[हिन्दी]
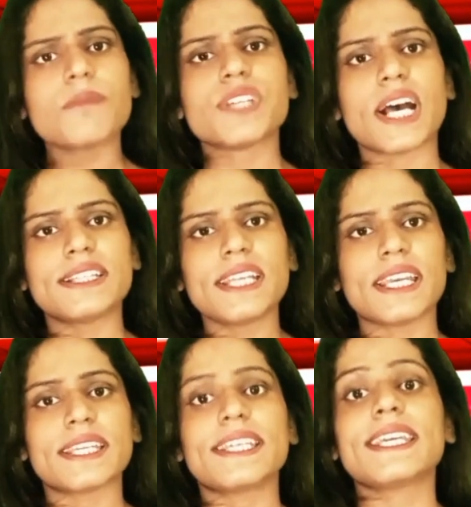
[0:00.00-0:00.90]
आप जानते
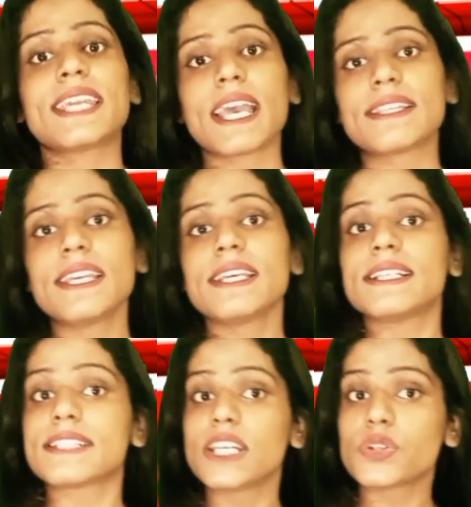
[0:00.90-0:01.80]
हैं कि कैसे
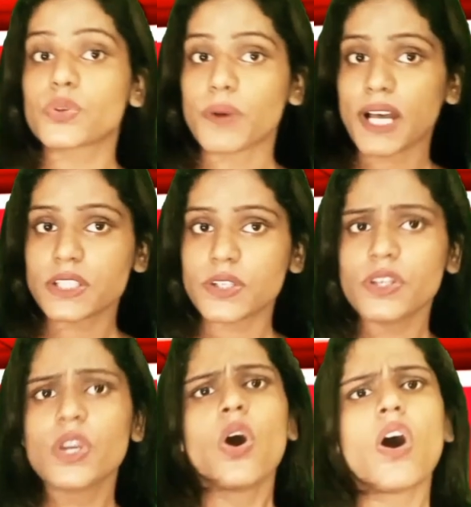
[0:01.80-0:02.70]
इसकी शुरुआत हुई
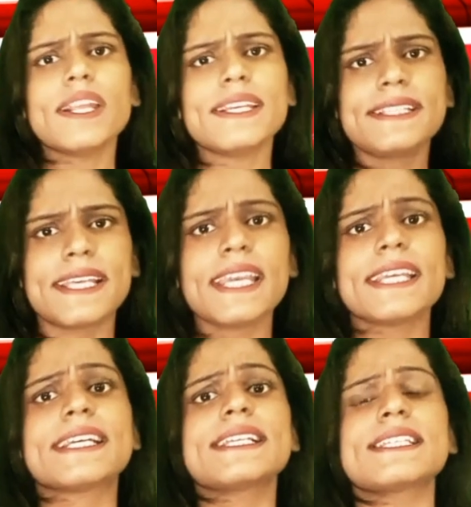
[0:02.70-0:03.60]
और इसे
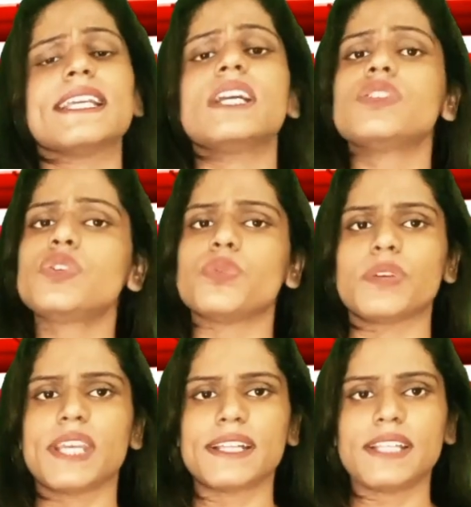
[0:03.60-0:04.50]
किसने शुरू
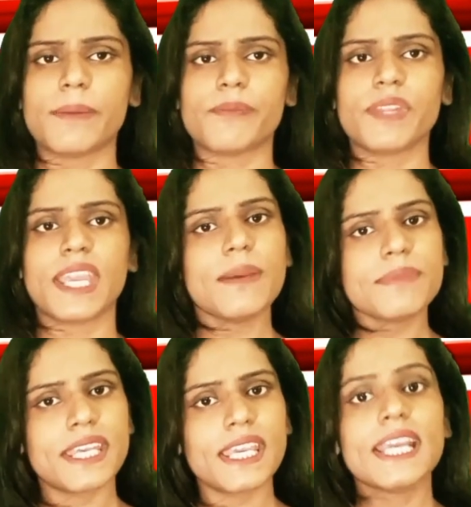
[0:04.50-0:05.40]
किया था
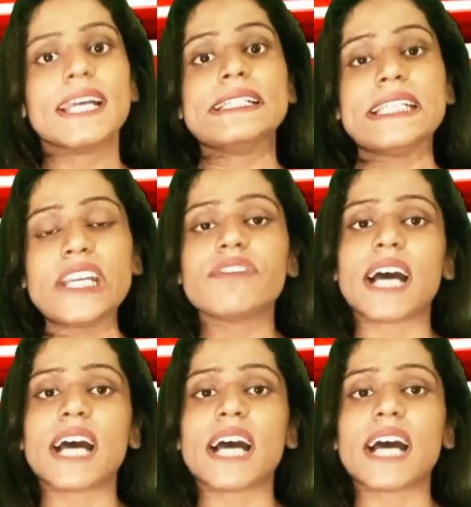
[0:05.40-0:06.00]
एम्स की नींव